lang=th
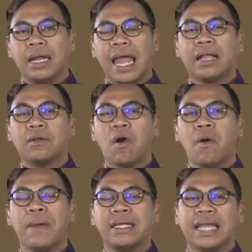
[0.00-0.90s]
และก็
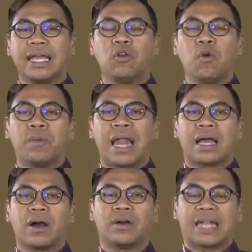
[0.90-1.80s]
ไม่ใช่รูปลัก
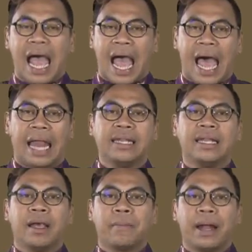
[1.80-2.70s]
ษณ์ของฐาน
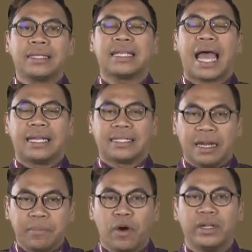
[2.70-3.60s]
พระราชฐานชั้
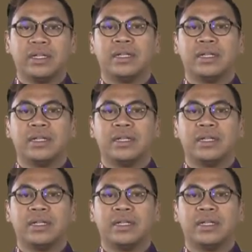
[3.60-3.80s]
นบน